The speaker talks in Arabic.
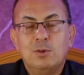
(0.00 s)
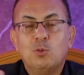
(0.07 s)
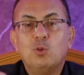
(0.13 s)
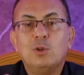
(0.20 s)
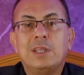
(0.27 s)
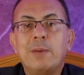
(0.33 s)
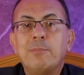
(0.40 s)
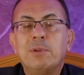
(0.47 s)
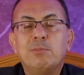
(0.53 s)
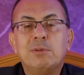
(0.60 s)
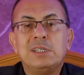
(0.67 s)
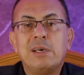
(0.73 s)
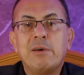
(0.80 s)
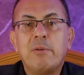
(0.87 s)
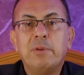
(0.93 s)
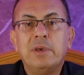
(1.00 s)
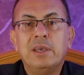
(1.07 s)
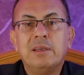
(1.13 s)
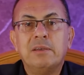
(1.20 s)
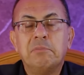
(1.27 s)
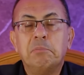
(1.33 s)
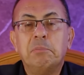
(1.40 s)
وتمت بسبب
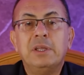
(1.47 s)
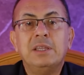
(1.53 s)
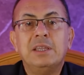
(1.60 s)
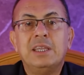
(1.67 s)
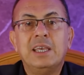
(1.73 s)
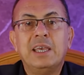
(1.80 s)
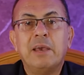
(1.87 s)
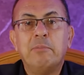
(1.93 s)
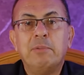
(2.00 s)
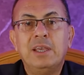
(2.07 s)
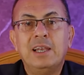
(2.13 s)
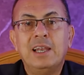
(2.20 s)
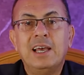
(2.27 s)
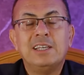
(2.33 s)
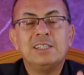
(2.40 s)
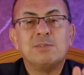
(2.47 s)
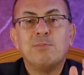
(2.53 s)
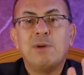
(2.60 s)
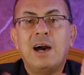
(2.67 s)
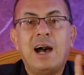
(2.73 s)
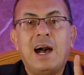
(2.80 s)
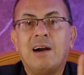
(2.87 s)
إيه؟ بنت جميلة
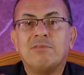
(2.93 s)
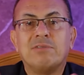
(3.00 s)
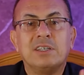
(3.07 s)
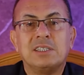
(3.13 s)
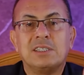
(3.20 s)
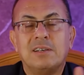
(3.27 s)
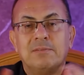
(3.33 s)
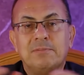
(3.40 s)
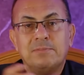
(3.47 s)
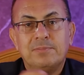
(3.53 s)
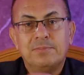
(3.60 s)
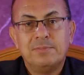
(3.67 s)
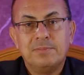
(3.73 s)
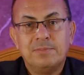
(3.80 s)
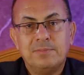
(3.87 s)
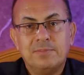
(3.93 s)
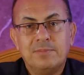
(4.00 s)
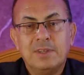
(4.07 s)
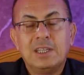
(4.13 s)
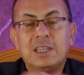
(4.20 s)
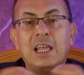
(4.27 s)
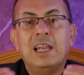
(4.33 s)
اسمها حفيظة
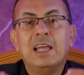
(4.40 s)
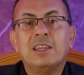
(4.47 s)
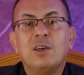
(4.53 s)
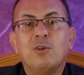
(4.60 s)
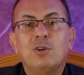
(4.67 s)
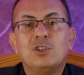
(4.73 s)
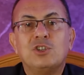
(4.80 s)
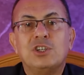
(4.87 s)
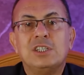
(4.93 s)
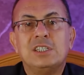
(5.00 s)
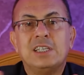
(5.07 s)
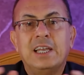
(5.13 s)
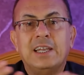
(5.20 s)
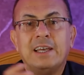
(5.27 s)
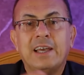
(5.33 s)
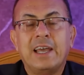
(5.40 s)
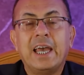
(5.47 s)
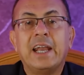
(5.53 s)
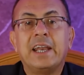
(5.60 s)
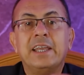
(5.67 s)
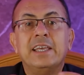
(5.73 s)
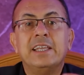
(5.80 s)
23 سنة
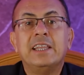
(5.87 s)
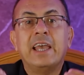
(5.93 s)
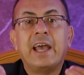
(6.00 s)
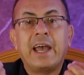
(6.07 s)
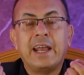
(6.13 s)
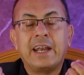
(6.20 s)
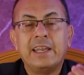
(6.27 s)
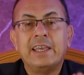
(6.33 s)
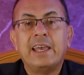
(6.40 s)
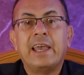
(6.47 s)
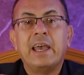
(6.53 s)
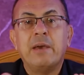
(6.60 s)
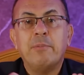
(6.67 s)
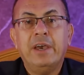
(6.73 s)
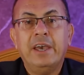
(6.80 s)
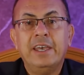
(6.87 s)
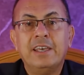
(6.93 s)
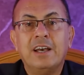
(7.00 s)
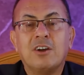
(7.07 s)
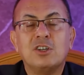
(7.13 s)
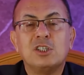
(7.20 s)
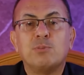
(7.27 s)
خريجة خريجة
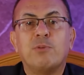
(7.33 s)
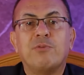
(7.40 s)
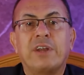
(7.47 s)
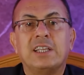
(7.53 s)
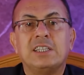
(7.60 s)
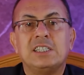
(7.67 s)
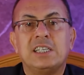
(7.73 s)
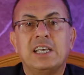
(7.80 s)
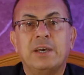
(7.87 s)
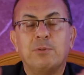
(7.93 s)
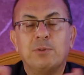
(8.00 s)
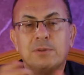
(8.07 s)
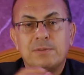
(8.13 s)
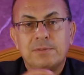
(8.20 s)
جامعية قسم فرنساوي